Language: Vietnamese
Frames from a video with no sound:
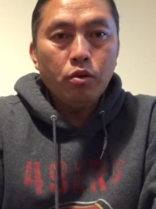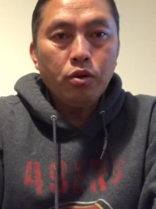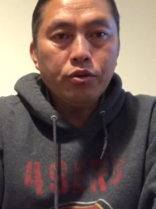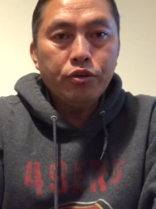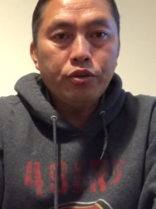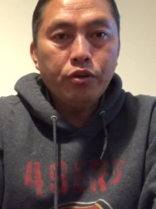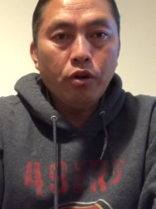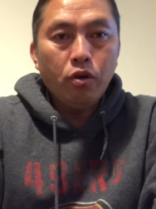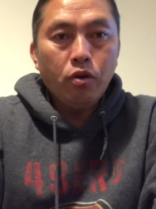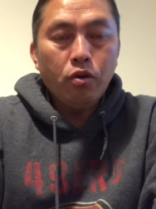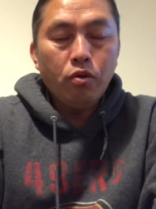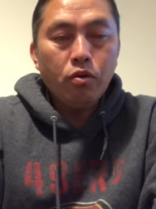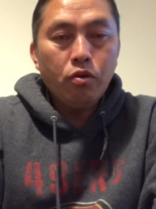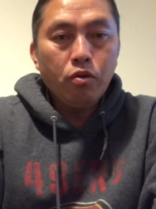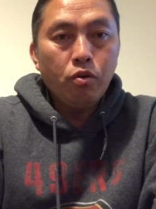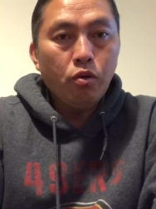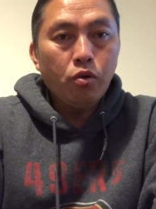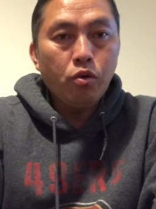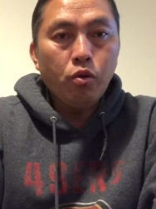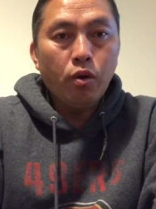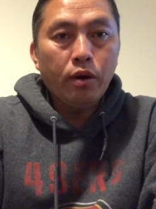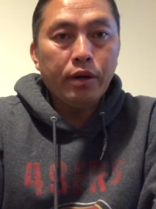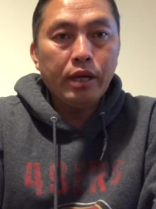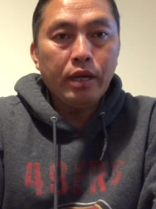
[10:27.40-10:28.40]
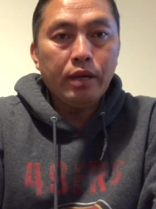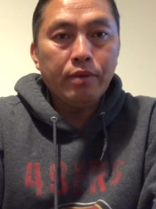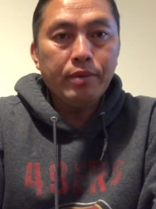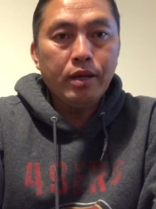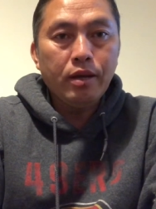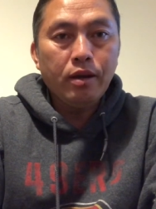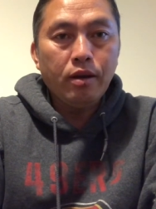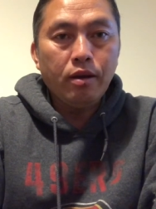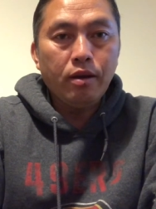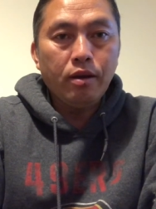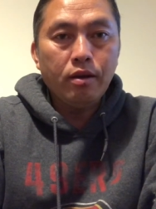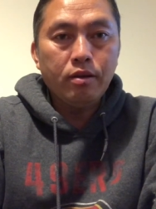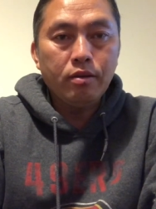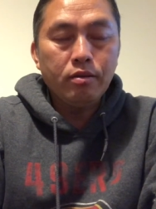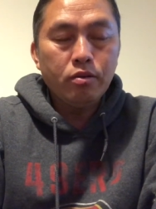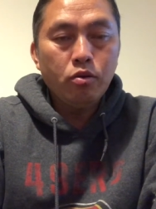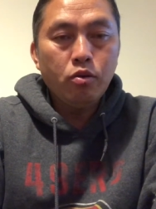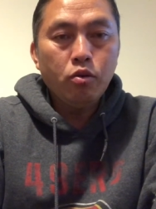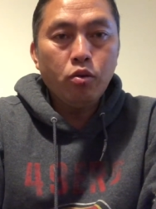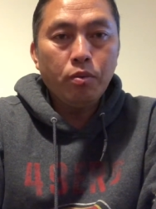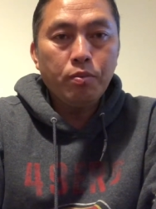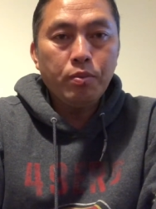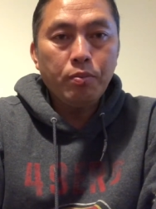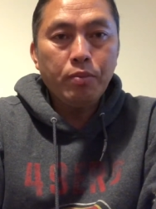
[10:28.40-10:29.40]
có tụ lần trâu lùa lùa nè bây
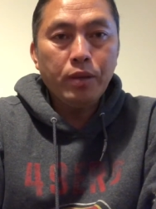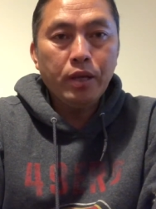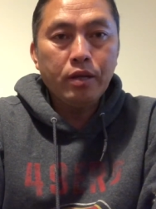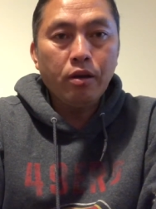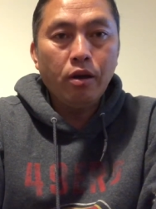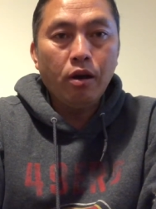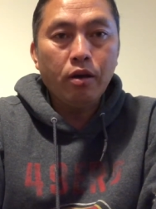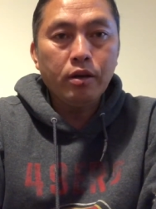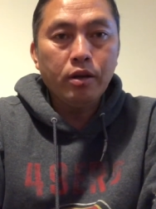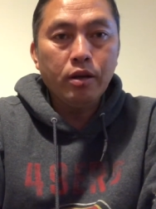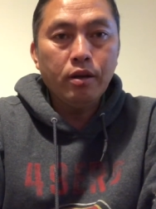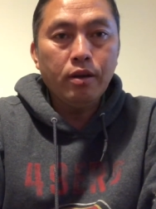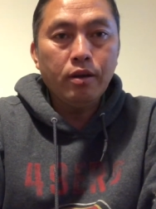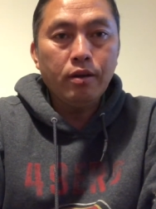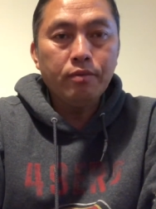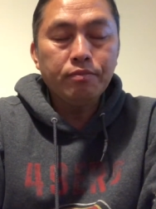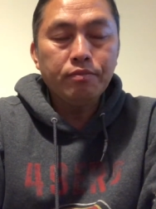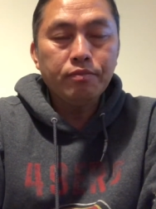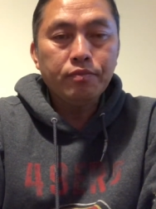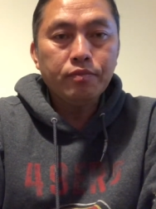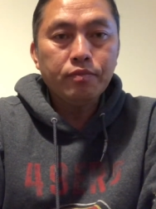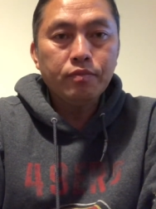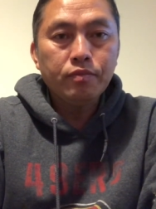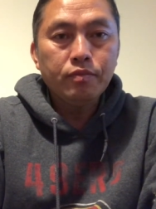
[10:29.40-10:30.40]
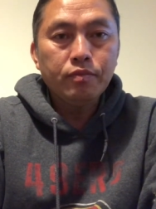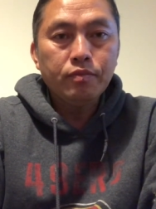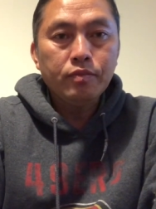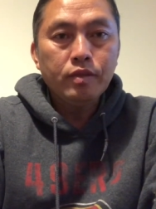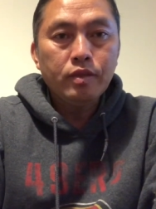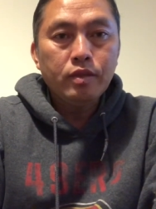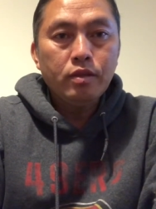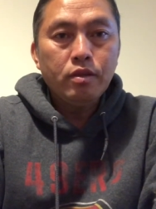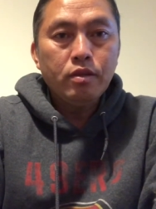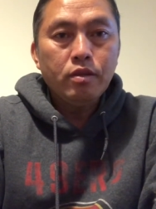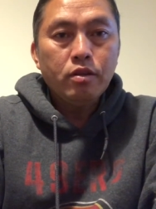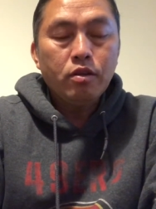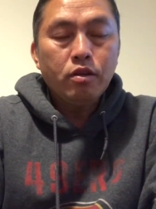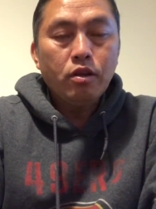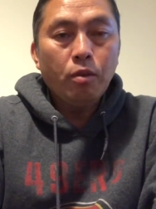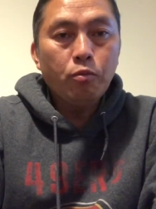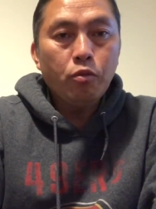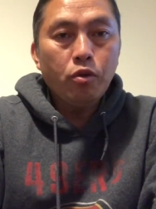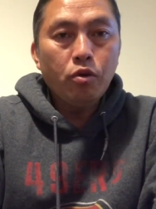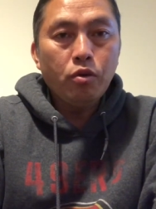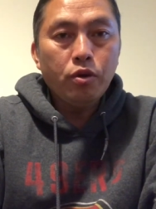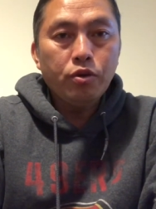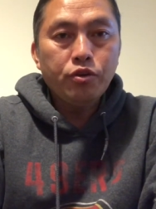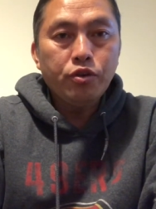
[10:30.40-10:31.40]
giờ lùa bị phí con á
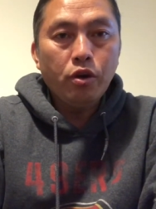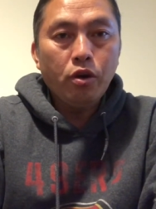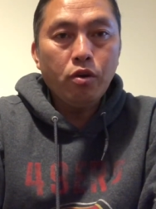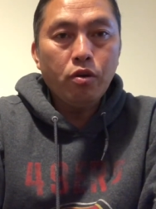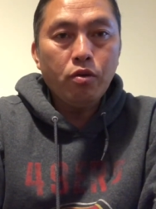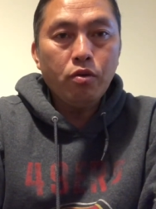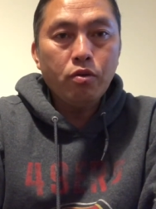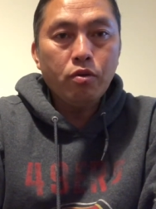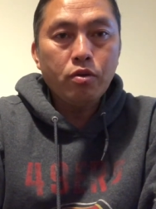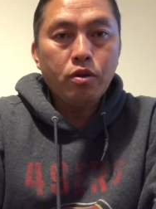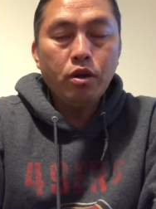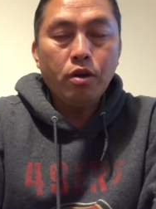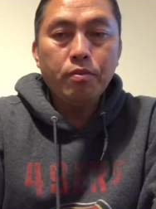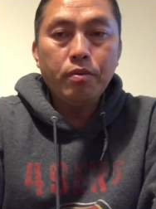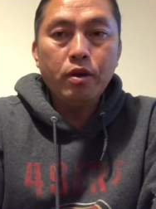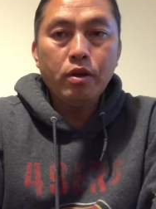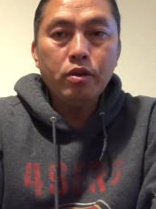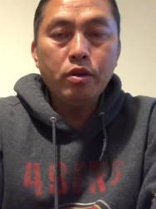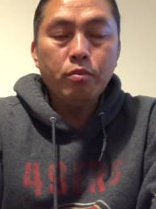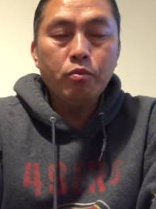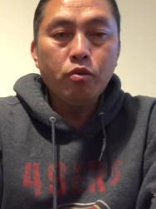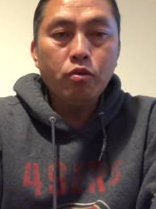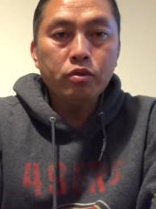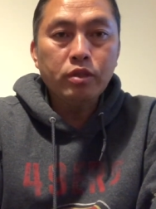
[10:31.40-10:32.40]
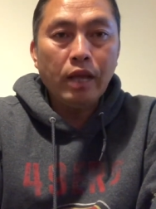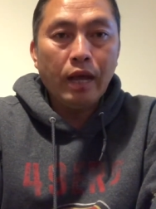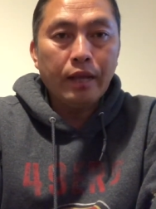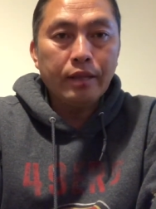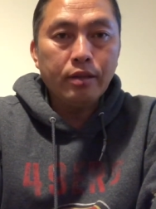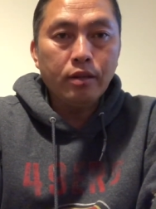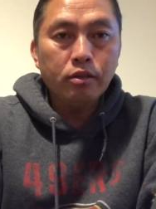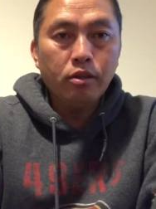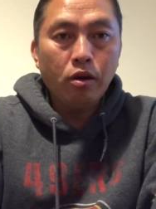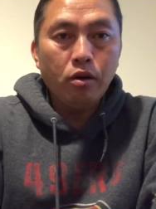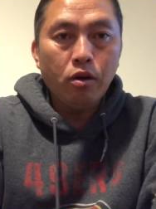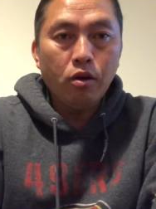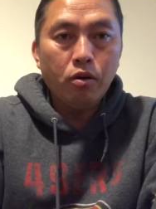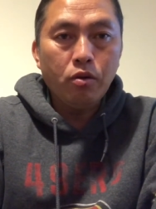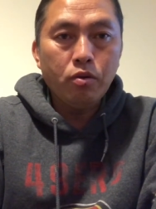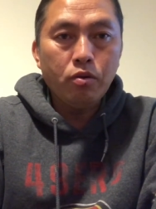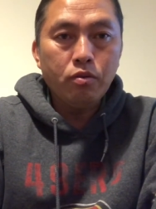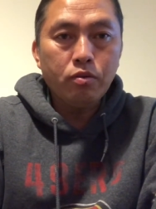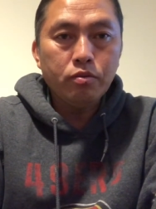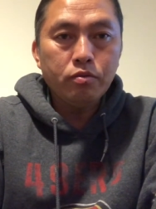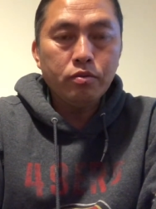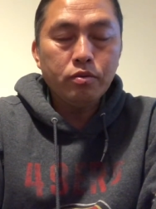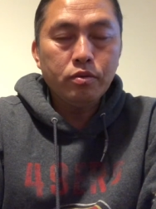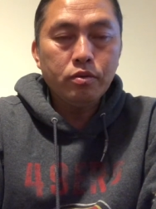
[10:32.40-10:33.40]
có mua lần trâu có hay mua thả cho
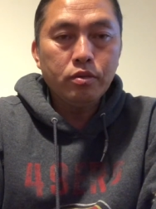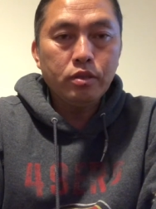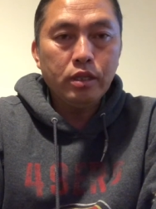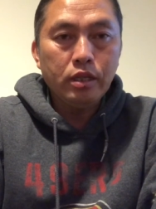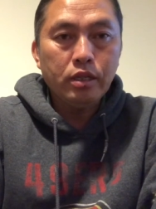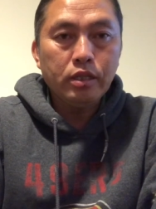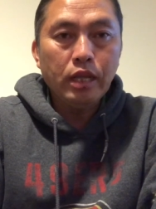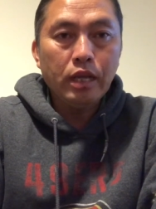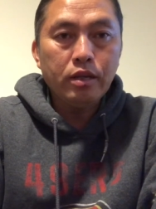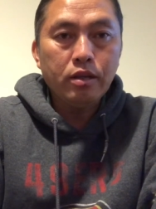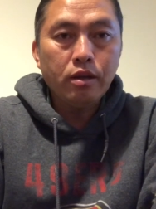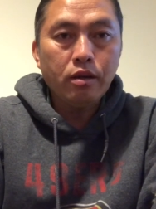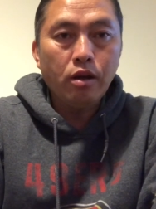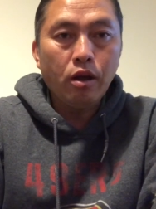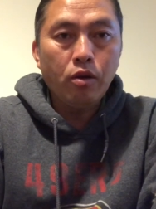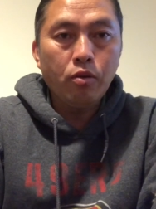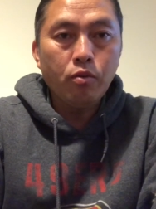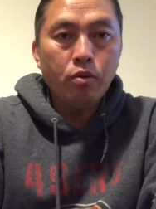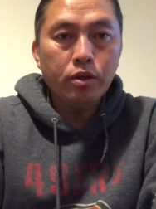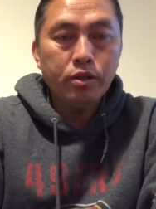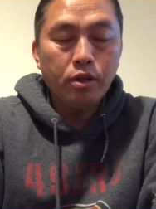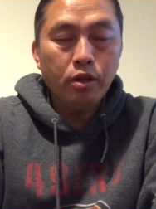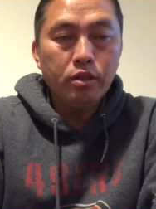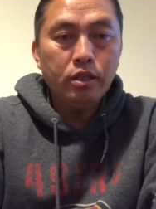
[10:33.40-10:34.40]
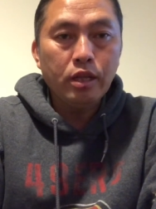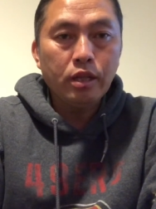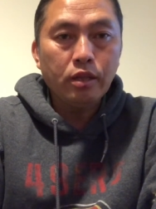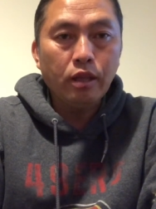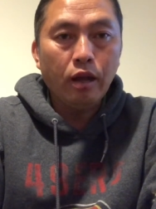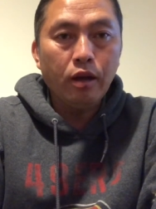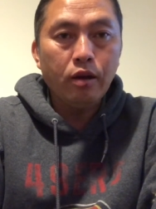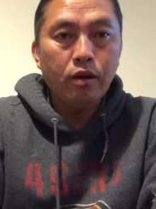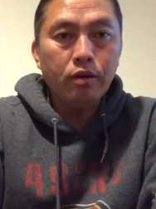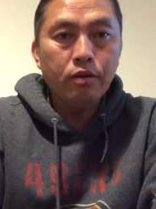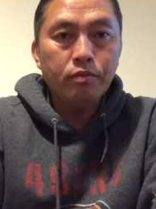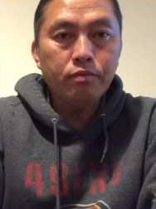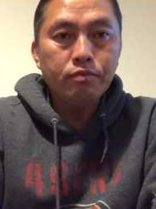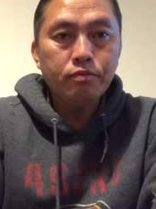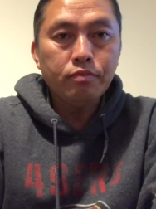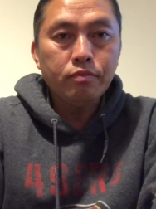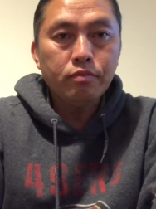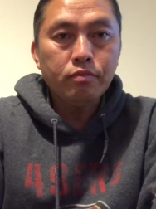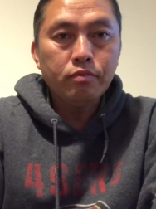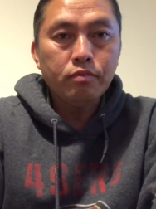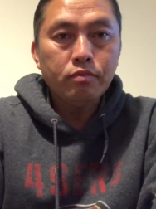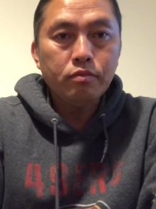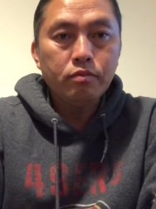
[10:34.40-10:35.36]
thắt lô thì tết cho nó chơi tiệt tơ